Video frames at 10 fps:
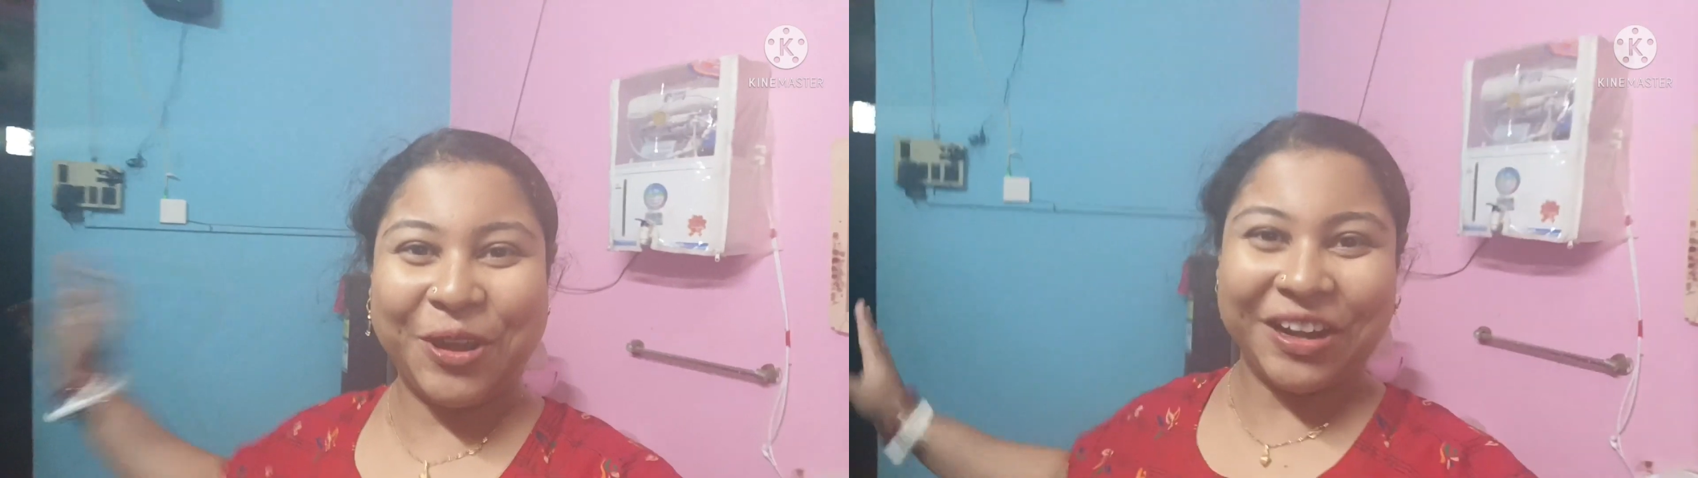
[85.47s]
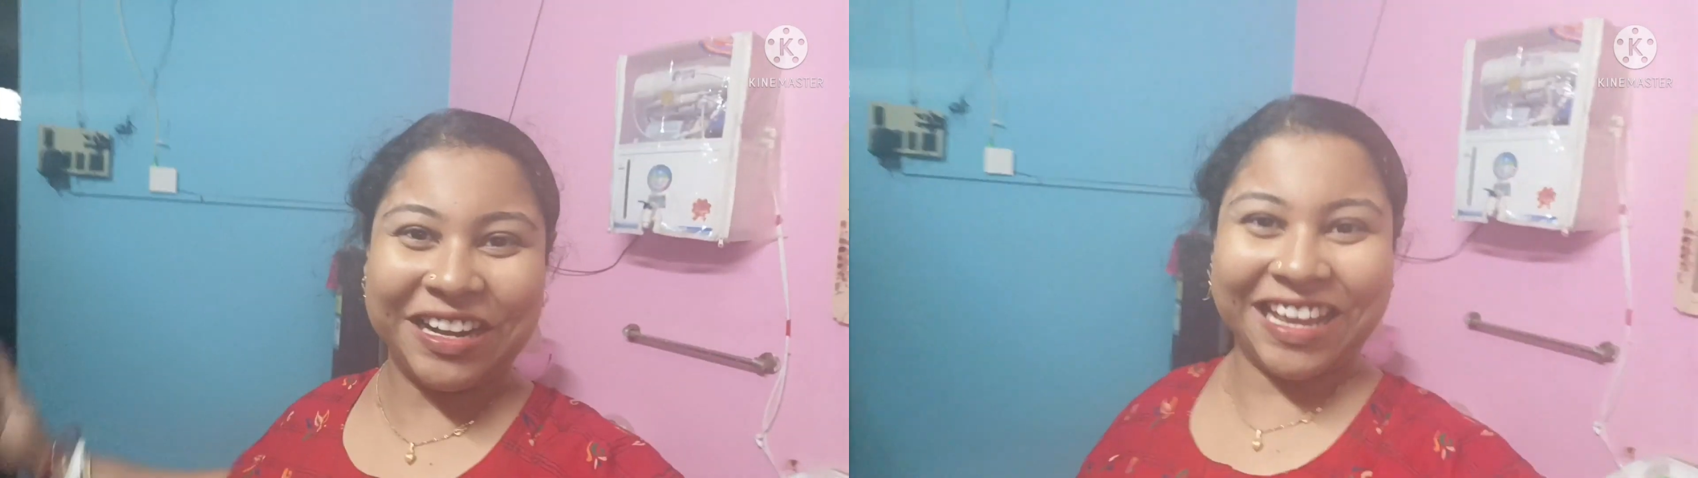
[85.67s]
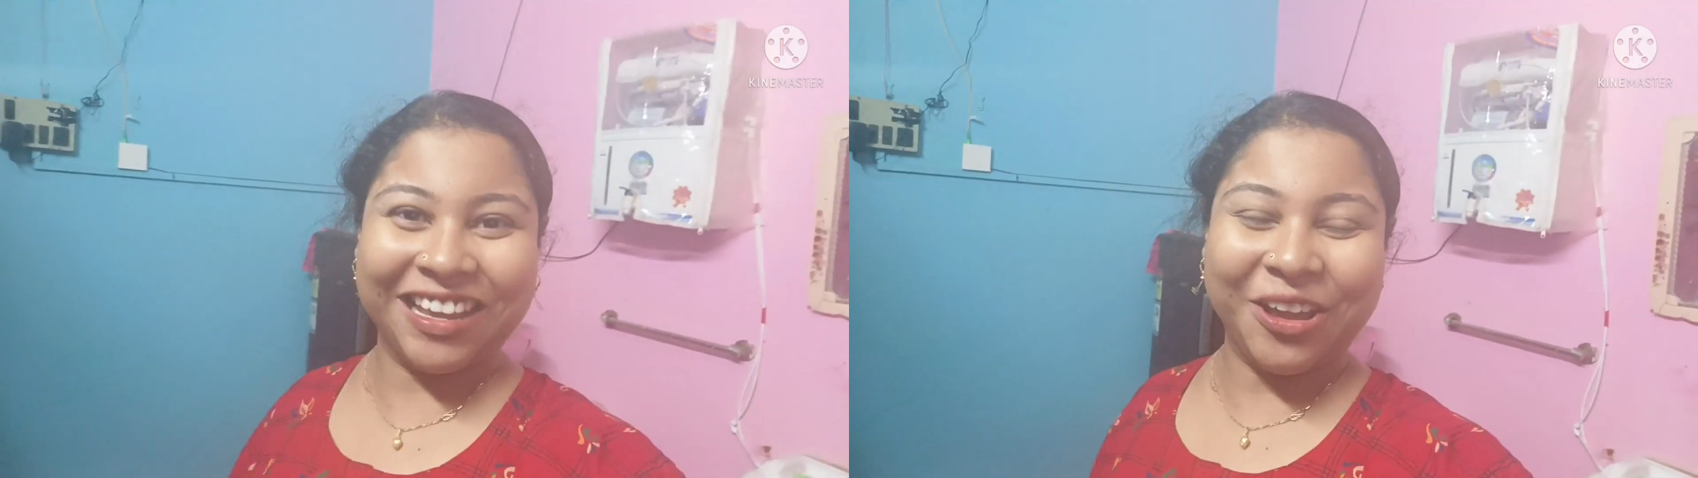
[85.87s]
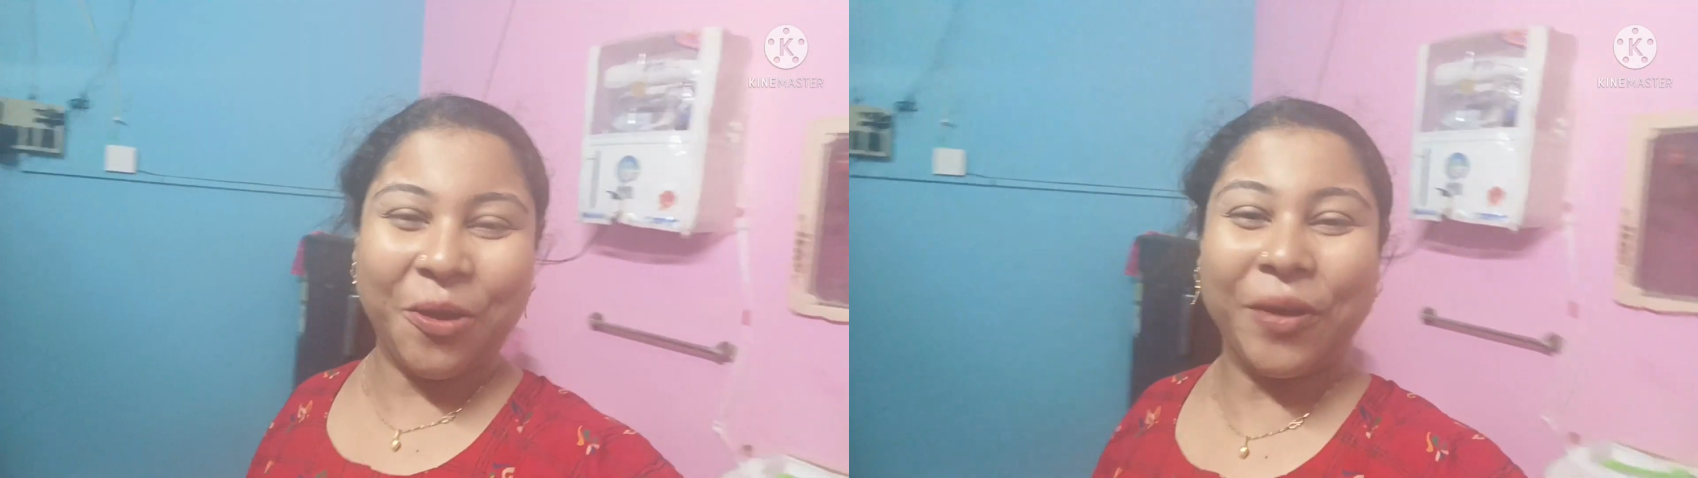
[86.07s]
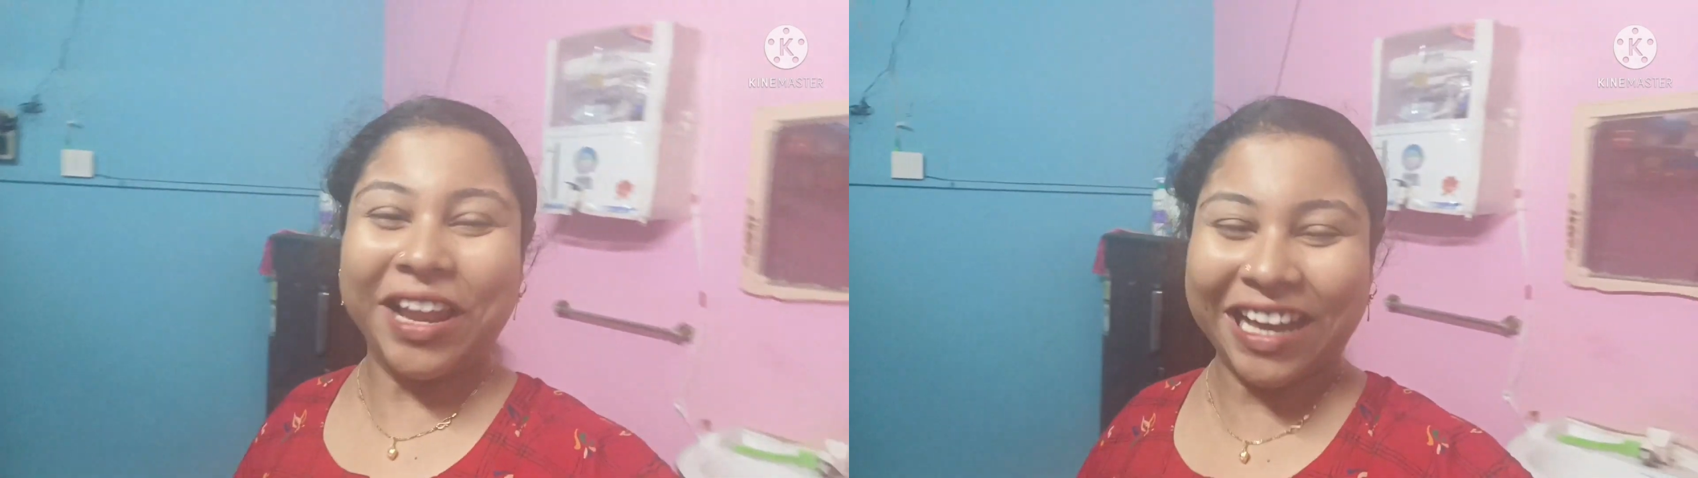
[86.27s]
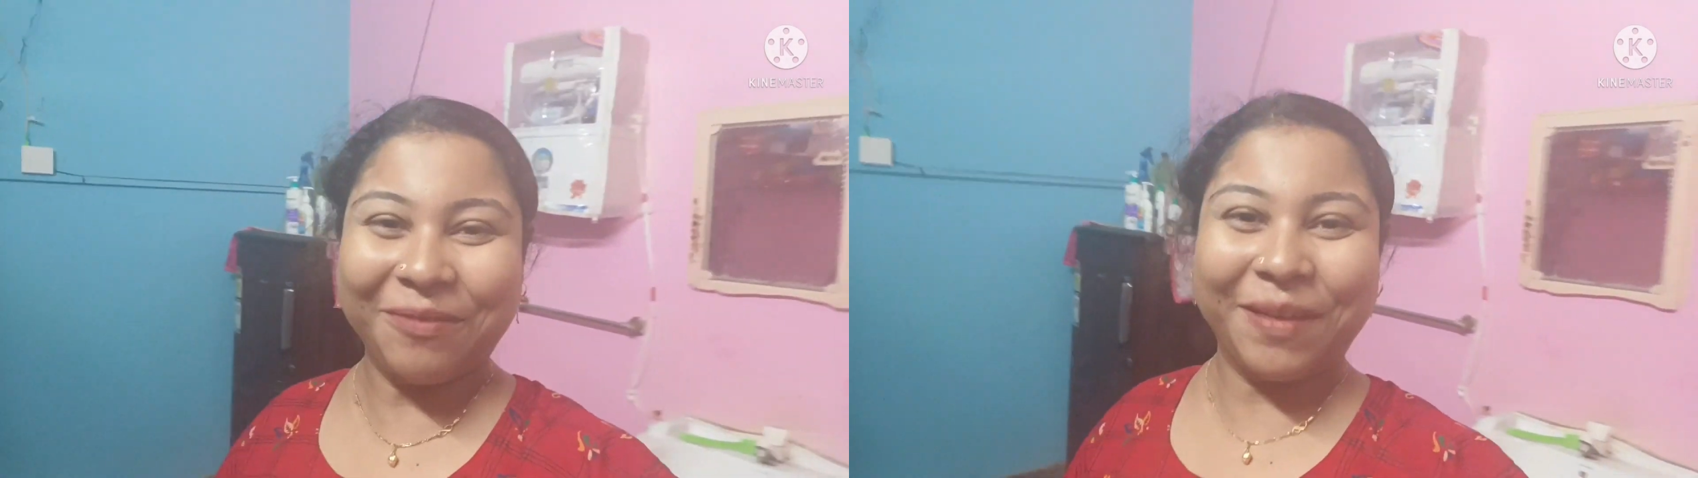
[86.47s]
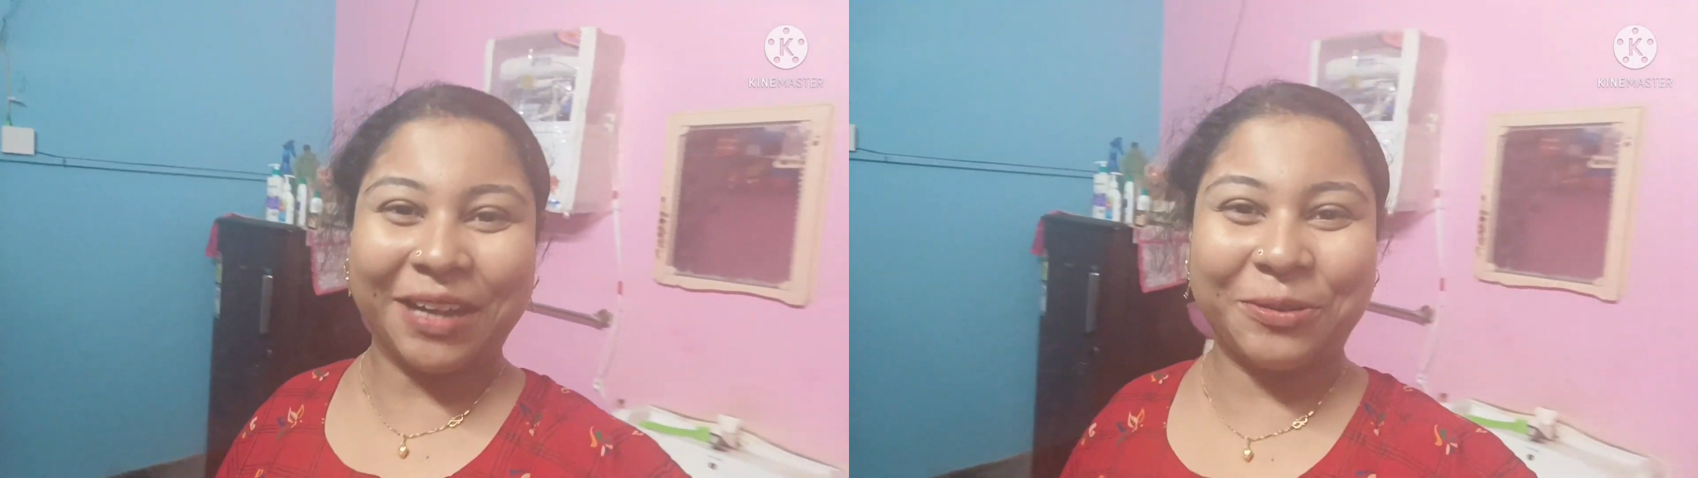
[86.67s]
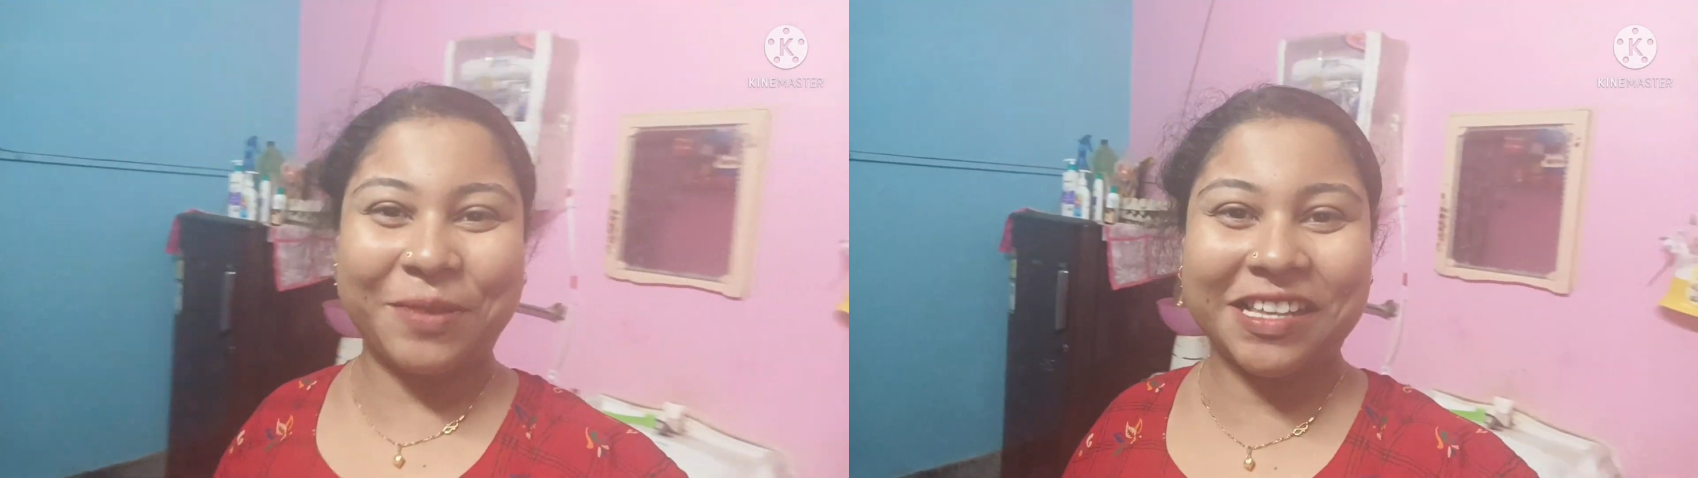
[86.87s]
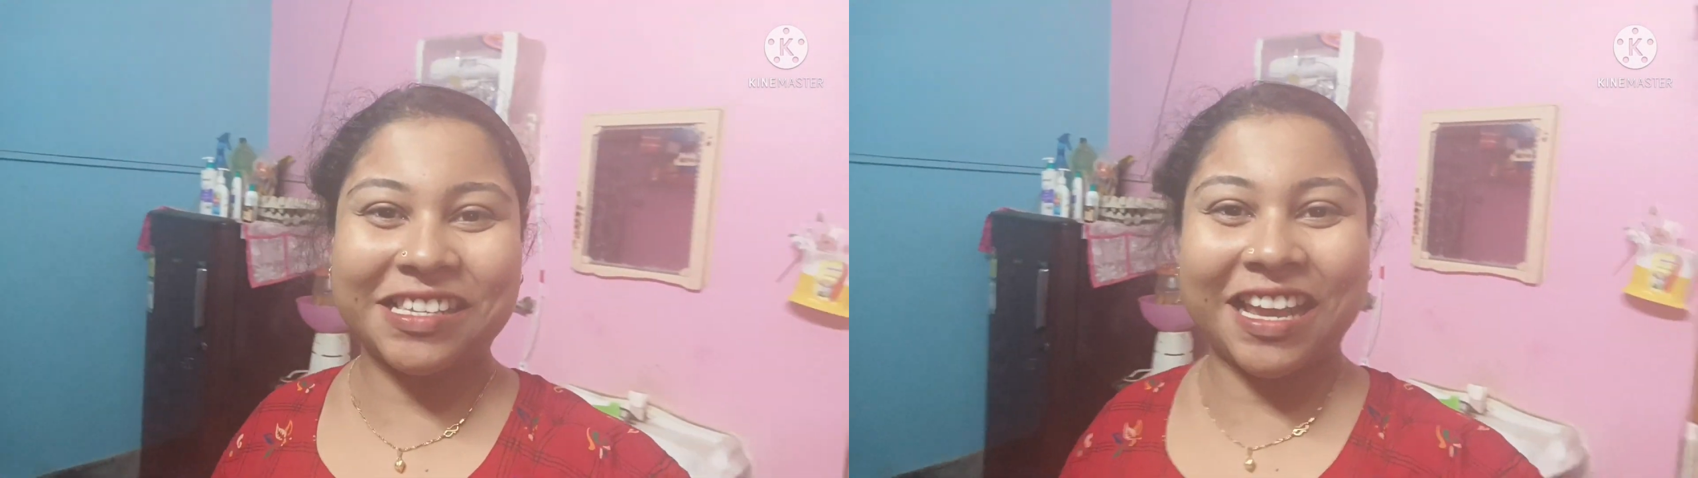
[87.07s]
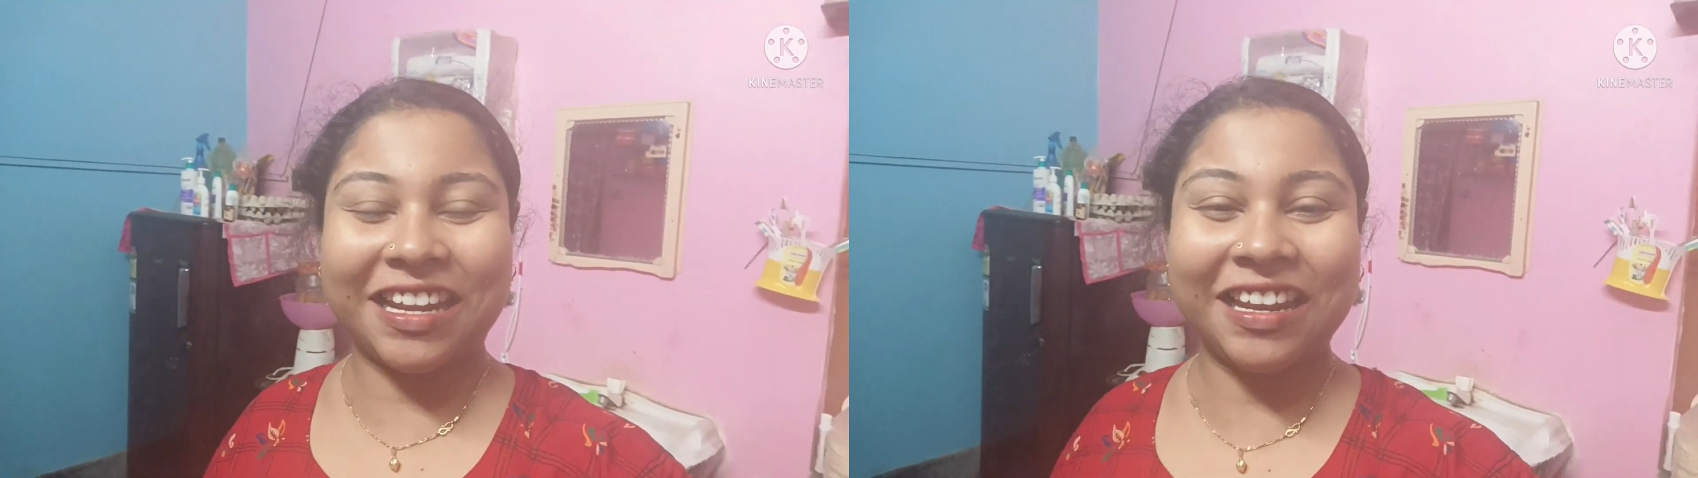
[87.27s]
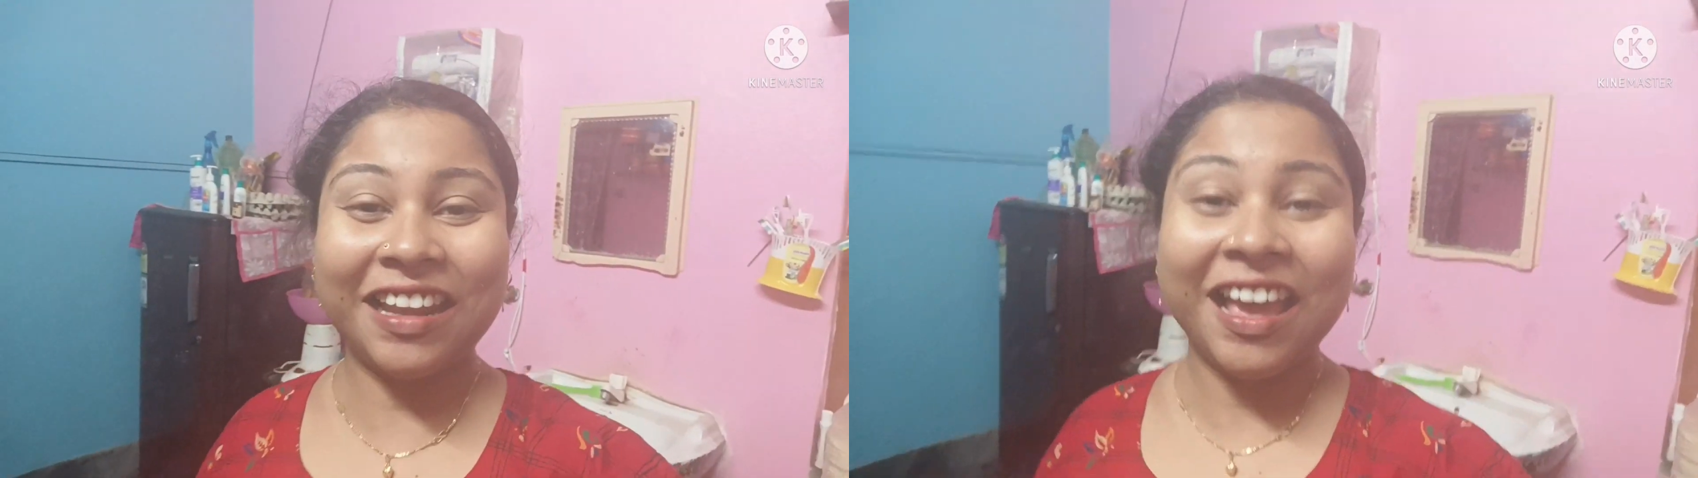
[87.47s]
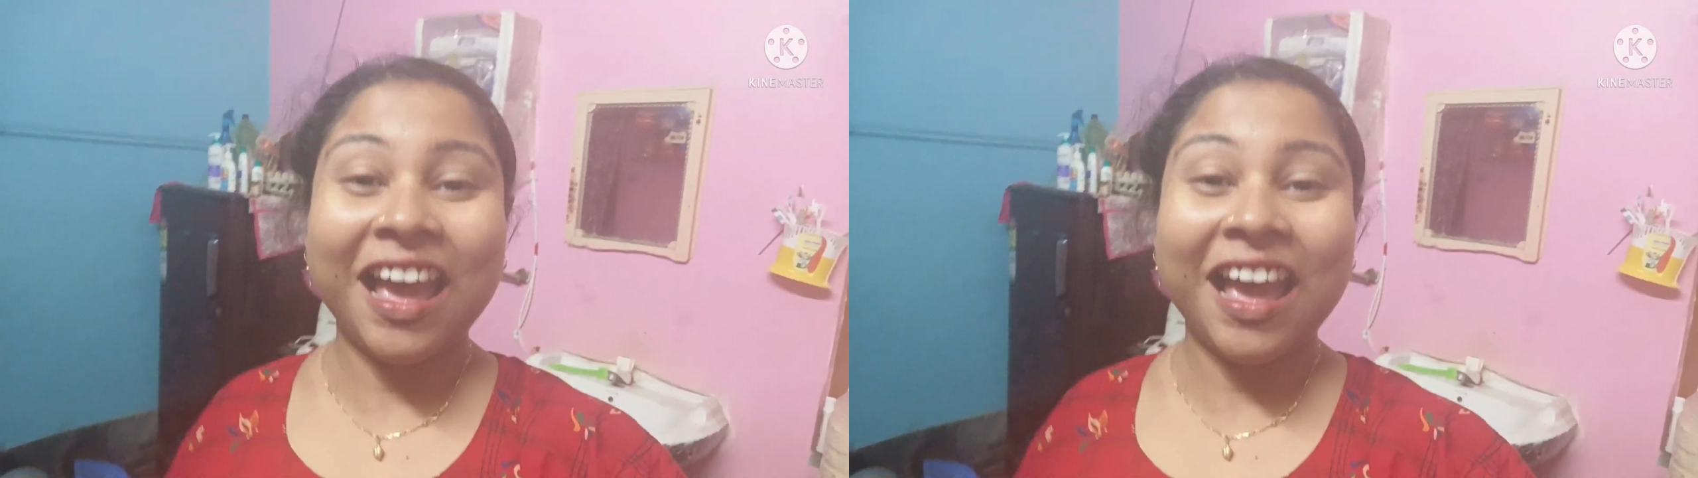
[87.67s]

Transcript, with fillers: মর্নিং ওয়েলকাম ব্যাক টু মাই চ্যানেল